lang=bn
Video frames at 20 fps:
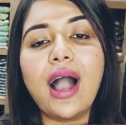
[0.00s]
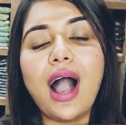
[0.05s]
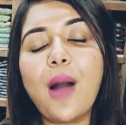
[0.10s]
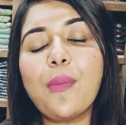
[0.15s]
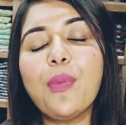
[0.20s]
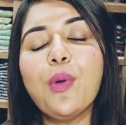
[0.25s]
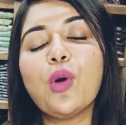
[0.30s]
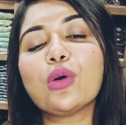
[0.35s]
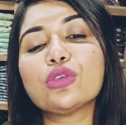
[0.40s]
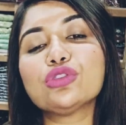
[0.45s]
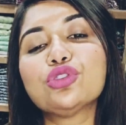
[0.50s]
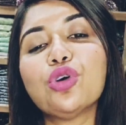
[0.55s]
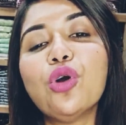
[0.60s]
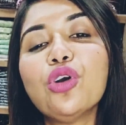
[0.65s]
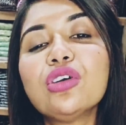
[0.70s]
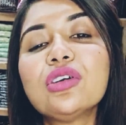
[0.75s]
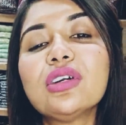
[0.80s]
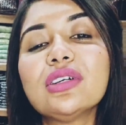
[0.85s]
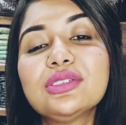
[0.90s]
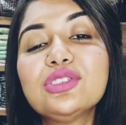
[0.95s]
আপু
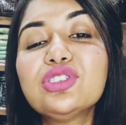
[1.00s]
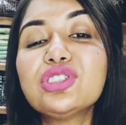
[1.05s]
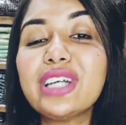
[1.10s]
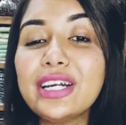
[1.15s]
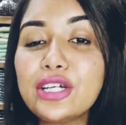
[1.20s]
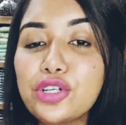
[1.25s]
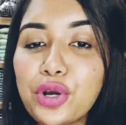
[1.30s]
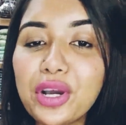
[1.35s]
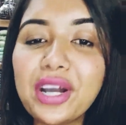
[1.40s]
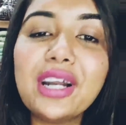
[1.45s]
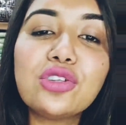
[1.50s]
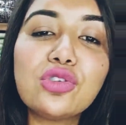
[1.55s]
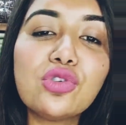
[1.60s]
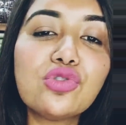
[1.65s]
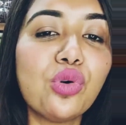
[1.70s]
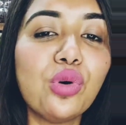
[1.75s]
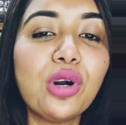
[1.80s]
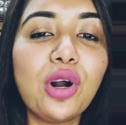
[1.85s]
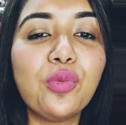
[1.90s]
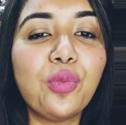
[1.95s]
সোল্ড শেষ হয়ে গেলে তো
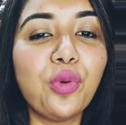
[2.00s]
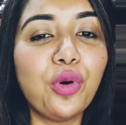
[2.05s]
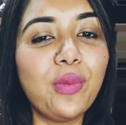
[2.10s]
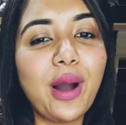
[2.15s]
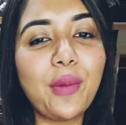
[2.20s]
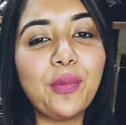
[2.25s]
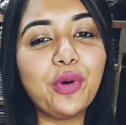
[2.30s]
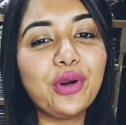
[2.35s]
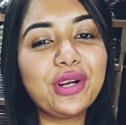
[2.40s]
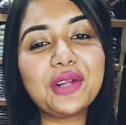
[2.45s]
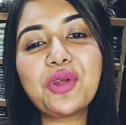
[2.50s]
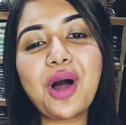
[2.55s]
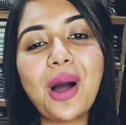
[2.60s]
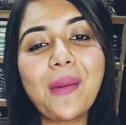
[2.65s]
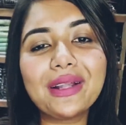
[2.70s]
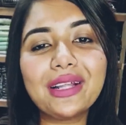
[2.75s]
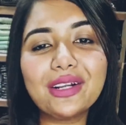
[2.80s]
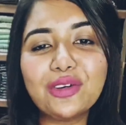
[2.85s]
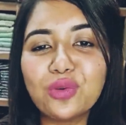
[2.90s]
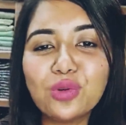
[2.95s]
সোল্ড আউট বলবে আপু এটা তো
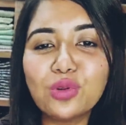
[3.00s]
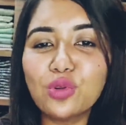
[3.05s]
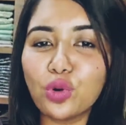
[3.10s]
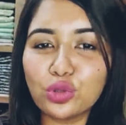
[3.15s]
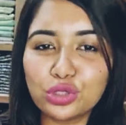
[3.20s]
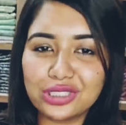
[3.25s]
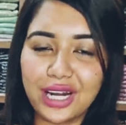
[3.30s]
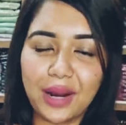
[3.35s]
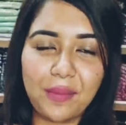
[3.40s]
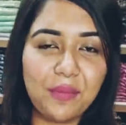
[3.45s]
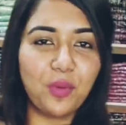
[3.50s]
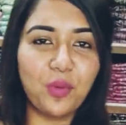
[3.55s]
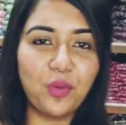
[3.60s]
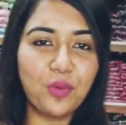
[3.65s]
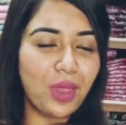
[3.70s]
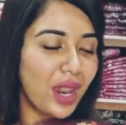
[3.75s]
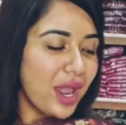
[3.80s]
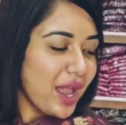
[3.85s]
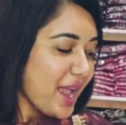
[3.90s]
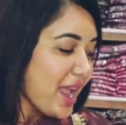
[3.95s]
আমাদের কোনো দোষ না আপু
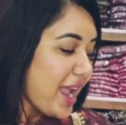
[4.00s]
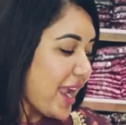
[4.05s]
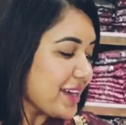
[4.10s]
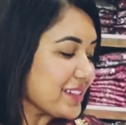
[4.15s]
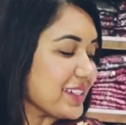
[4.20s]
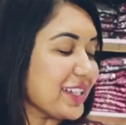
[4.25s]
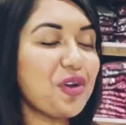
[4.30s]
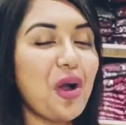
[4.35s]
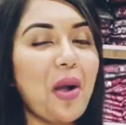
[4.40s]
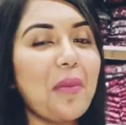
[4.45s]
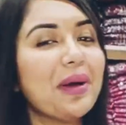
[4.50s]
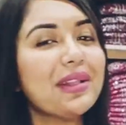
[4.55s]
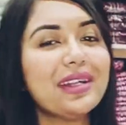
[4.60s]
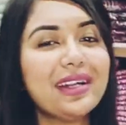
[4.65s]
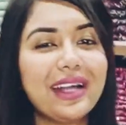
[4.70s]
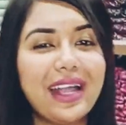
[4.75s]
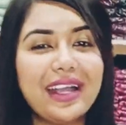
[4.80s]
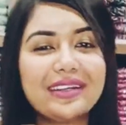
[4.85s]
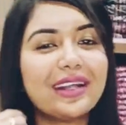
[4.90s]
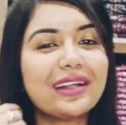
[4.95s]
এটা তো আমাদের
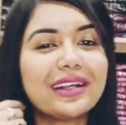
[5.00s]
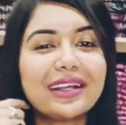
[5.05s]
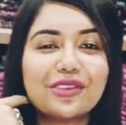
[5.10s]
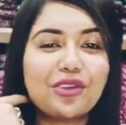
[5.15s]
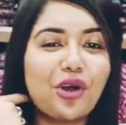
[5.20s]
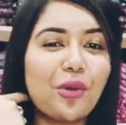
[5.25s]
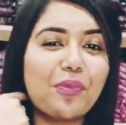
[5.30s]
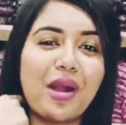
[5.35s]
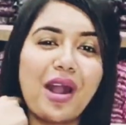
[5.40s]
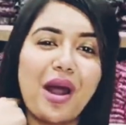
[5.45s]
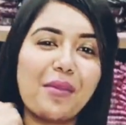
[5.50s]
এইটাকে তো আপনারা